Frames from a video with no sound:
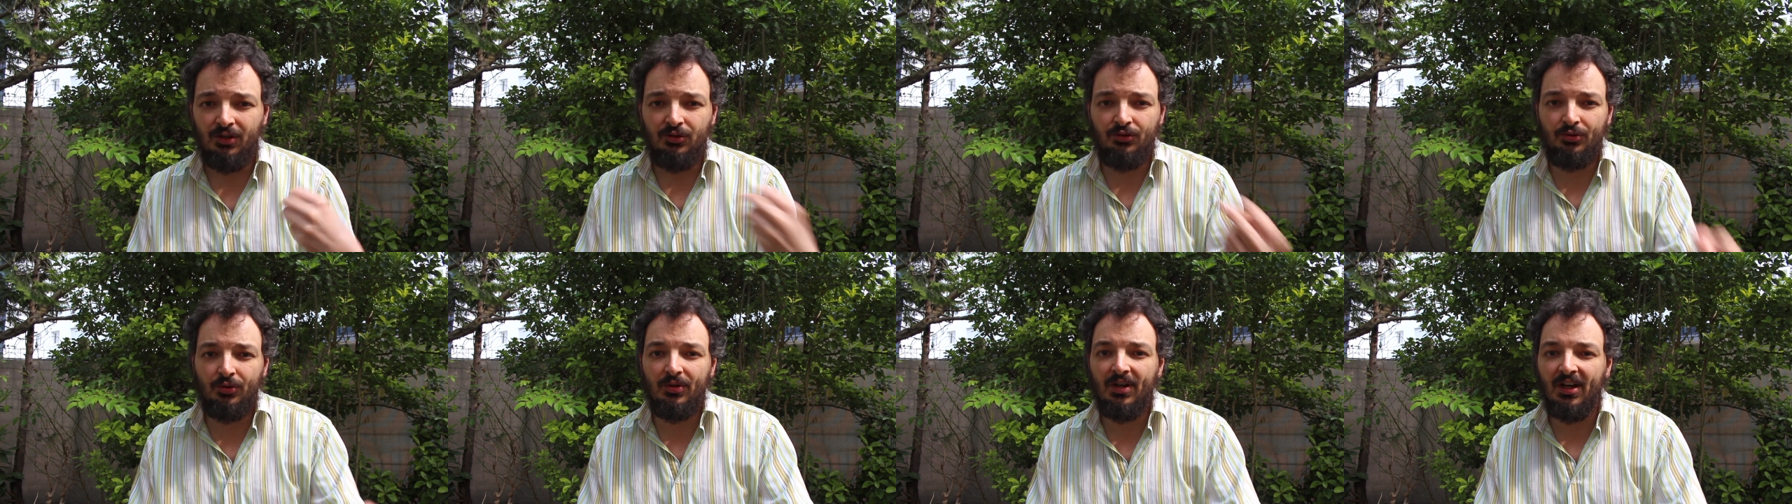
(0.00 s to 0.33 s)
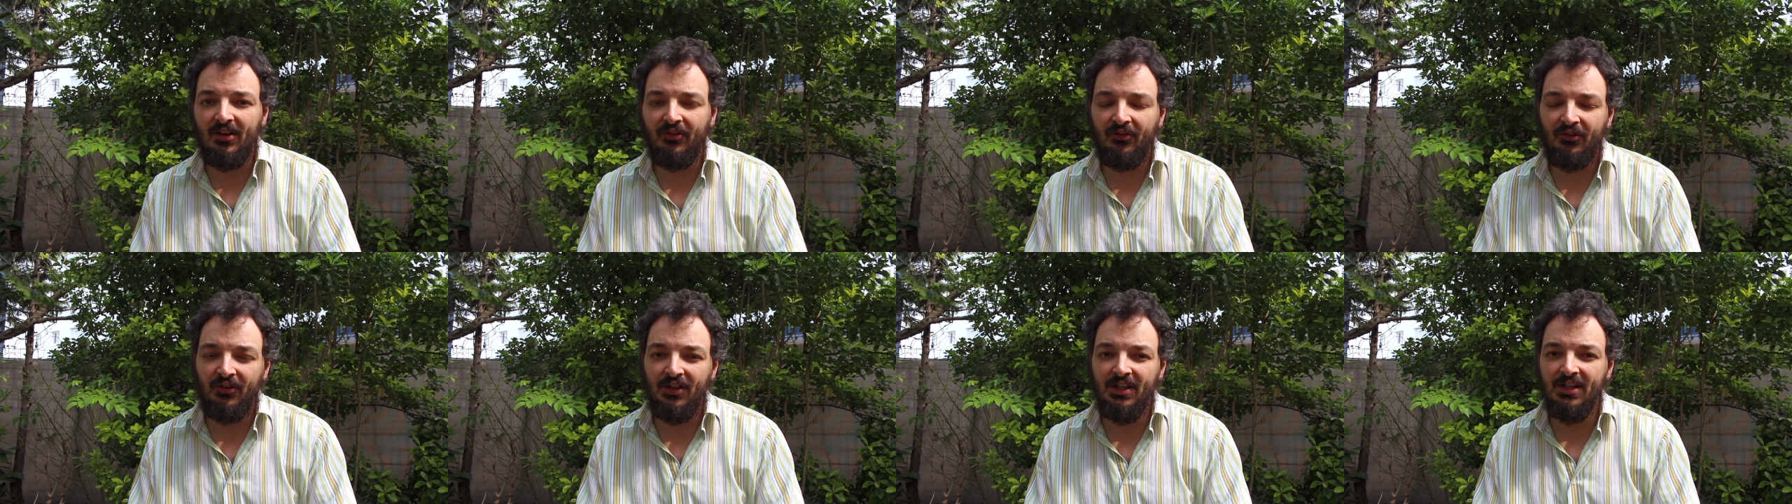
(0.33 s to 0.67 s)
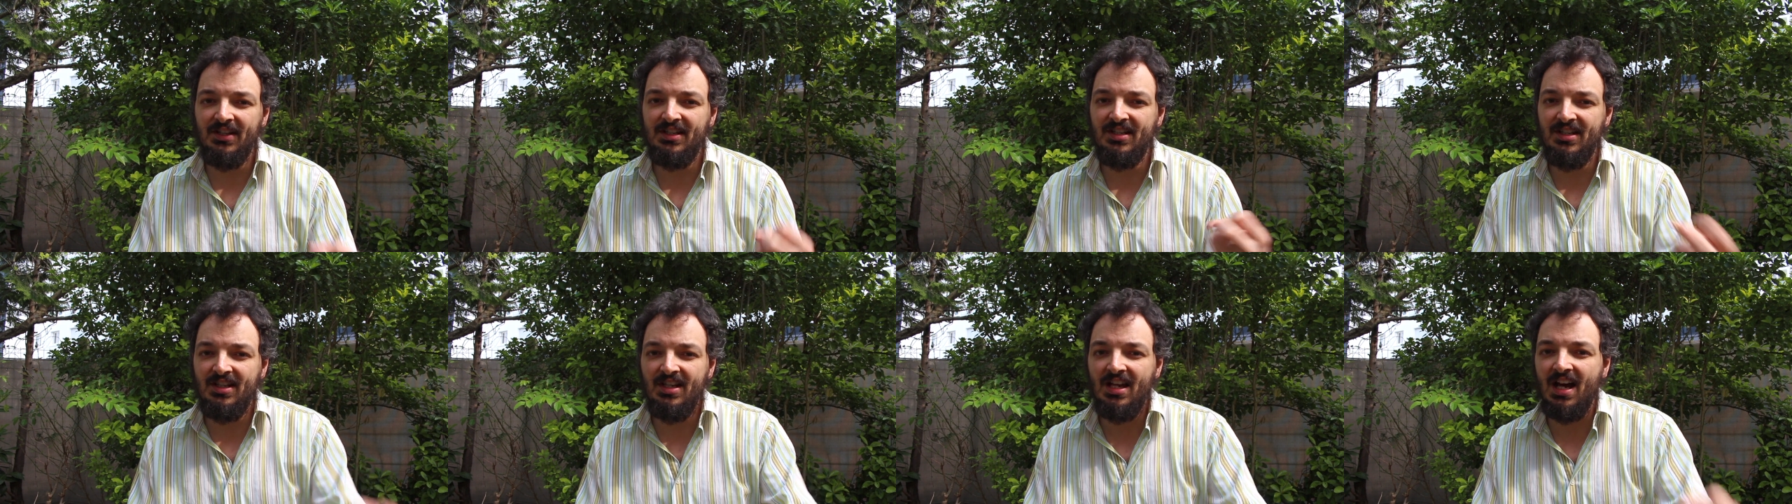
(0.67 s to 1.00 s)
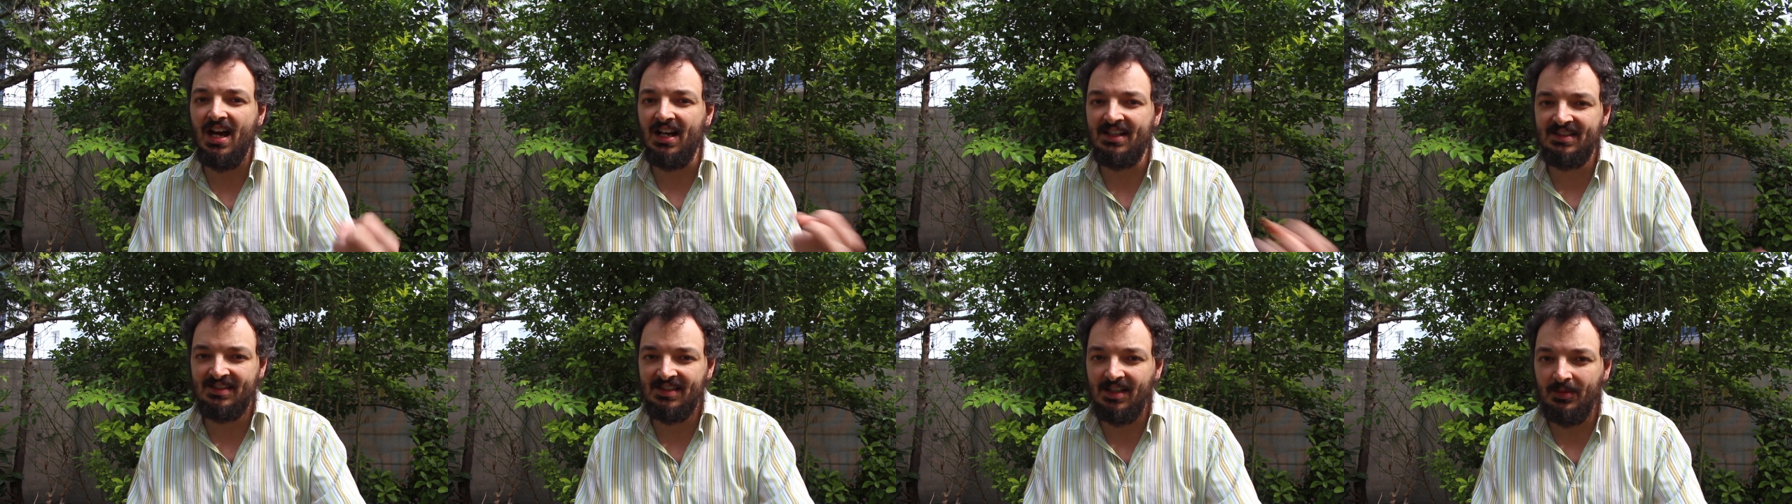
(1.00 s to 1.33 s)
de la fille qui
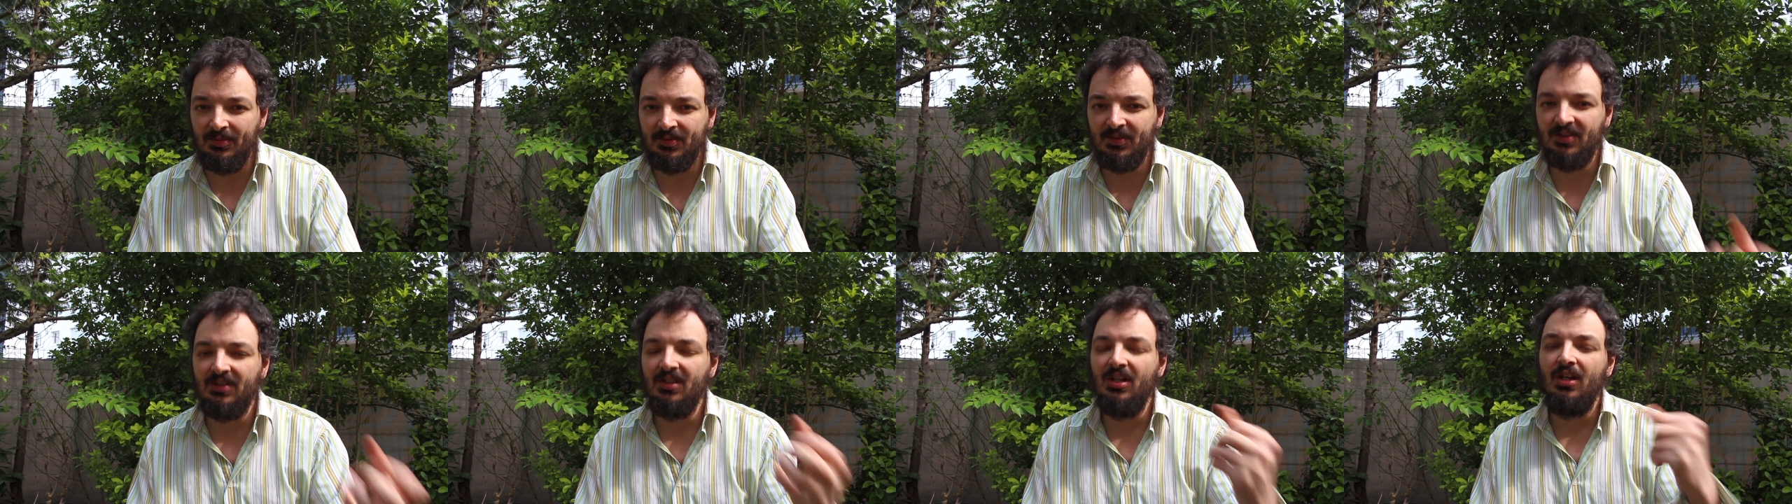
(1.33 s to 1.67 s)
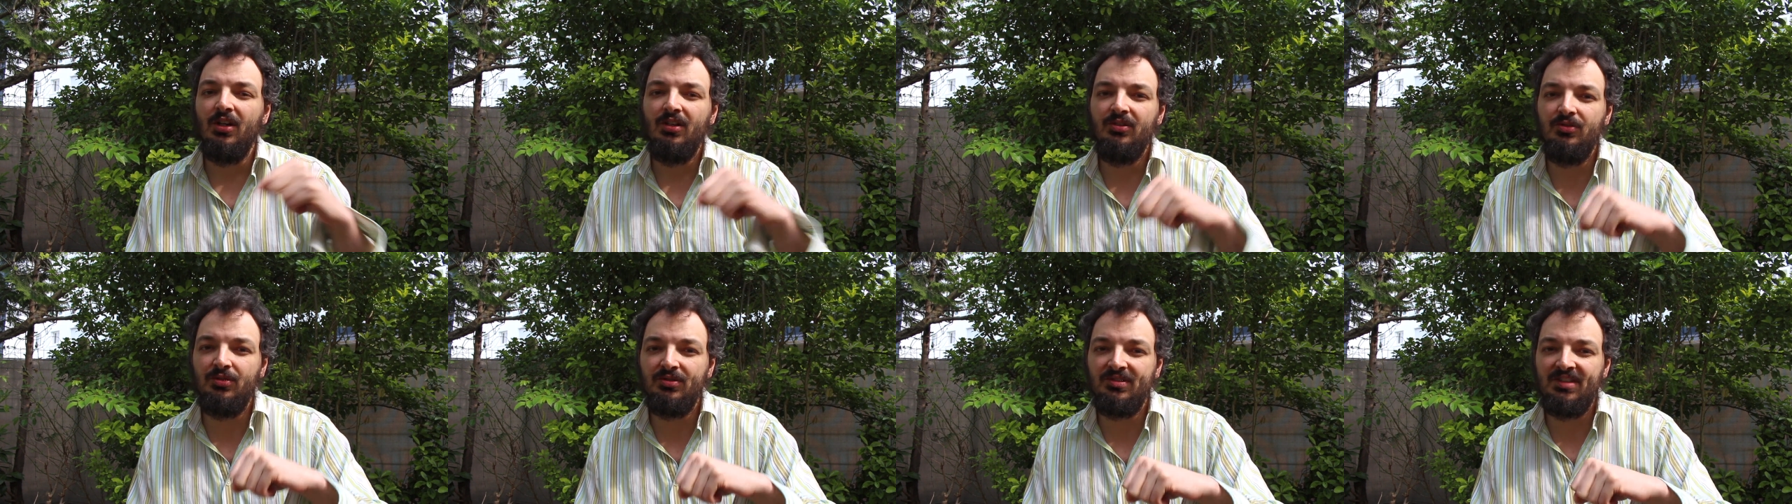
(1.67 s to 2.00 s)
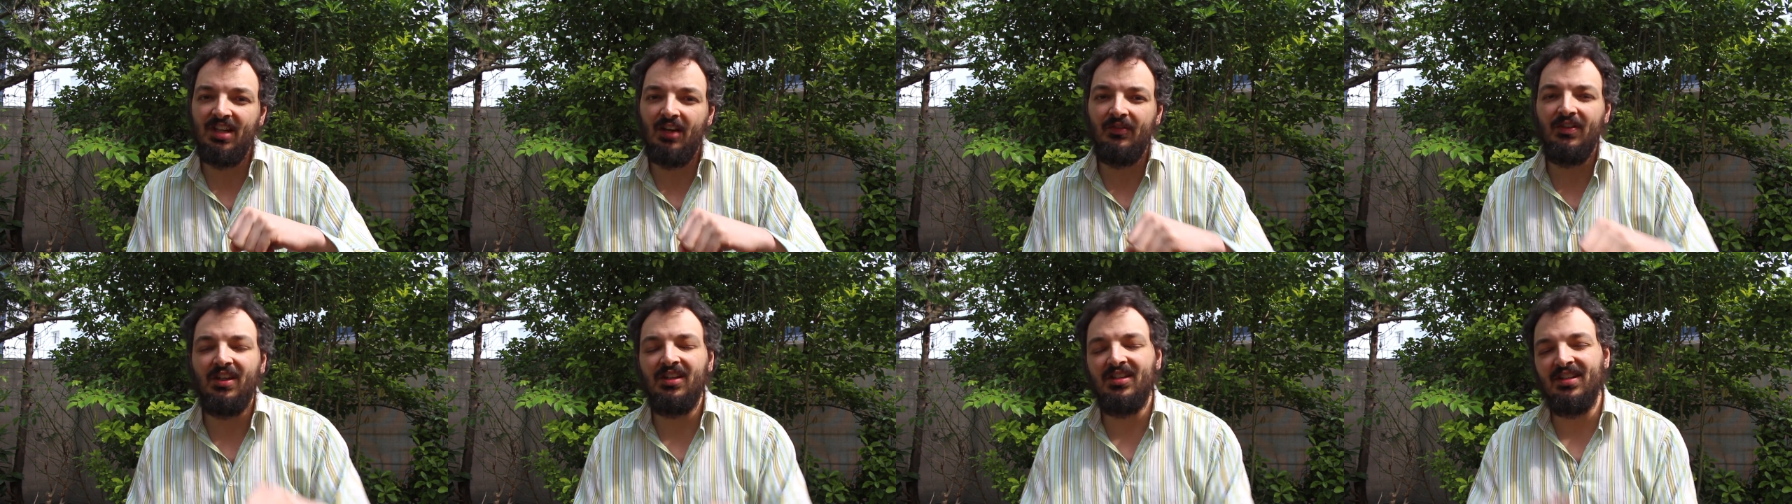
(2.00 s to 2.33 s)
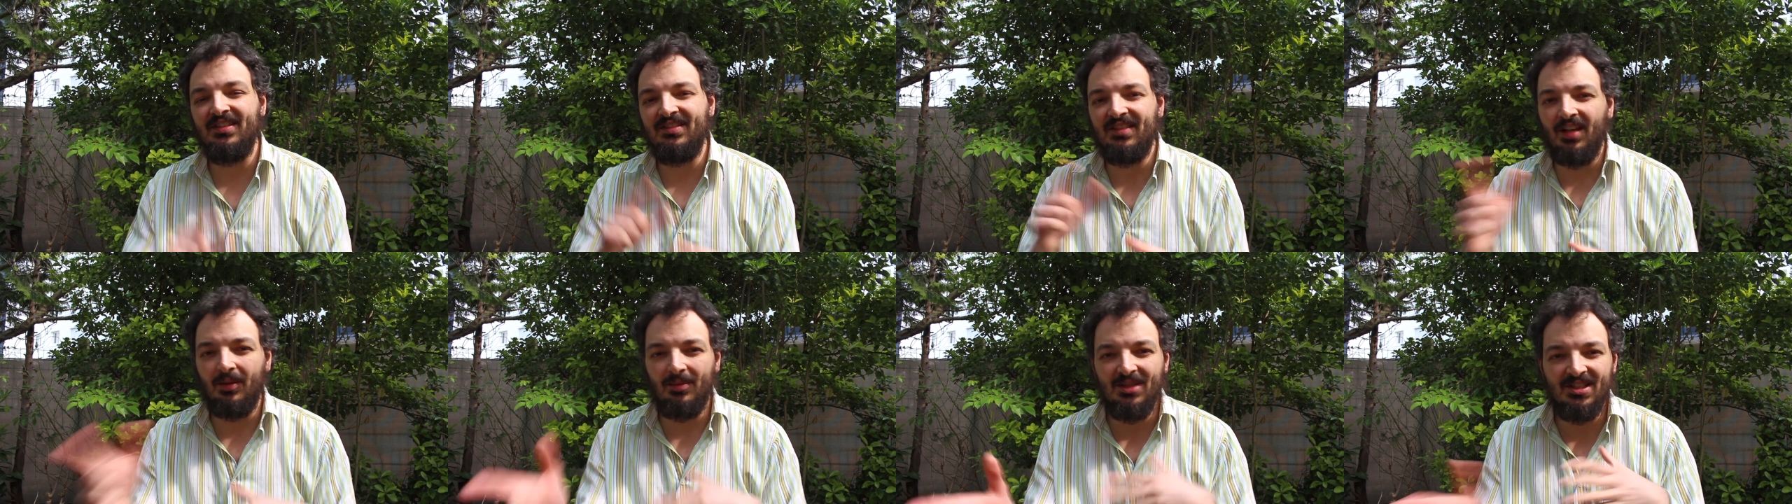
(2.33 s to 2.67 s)
accepte de servir
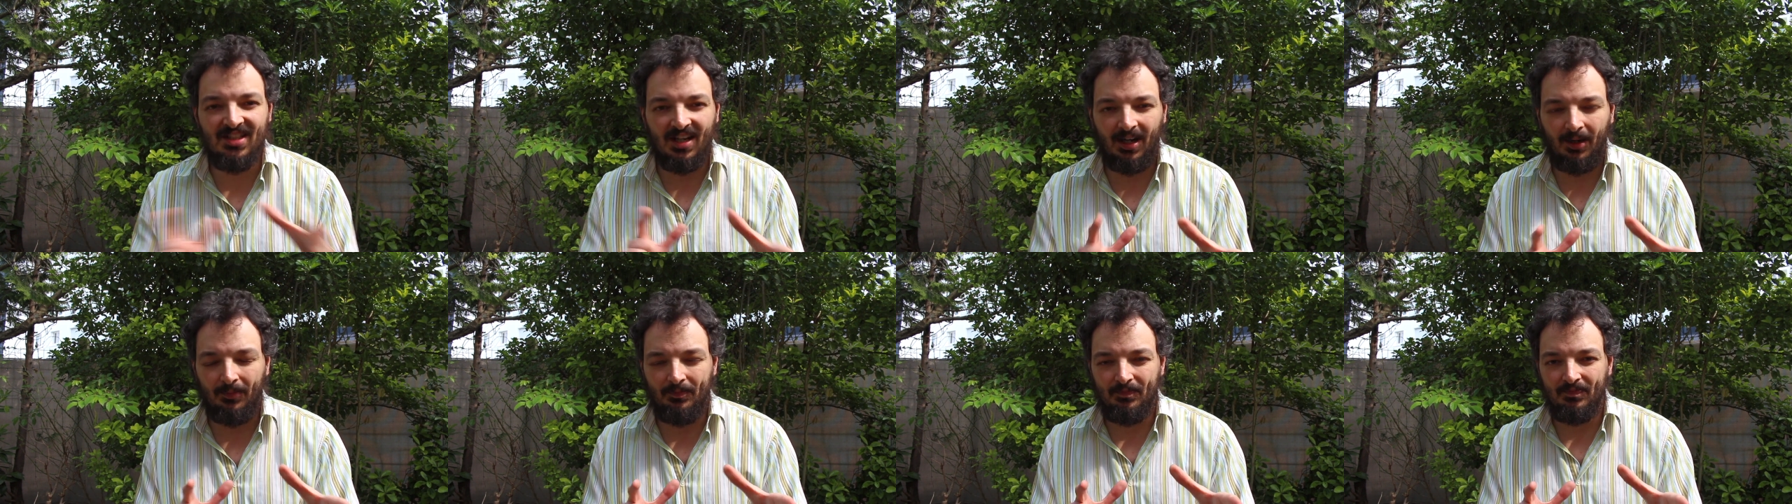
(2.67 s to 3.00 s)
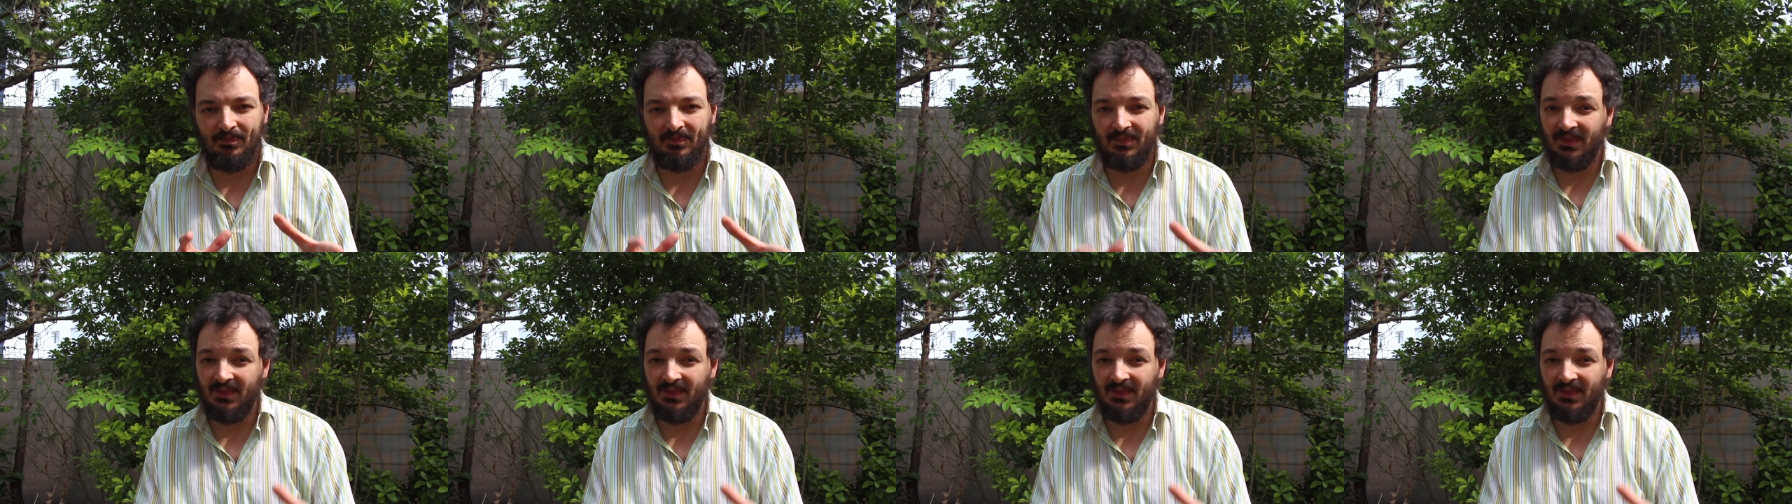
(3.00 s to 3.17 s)
d'intermédiaire.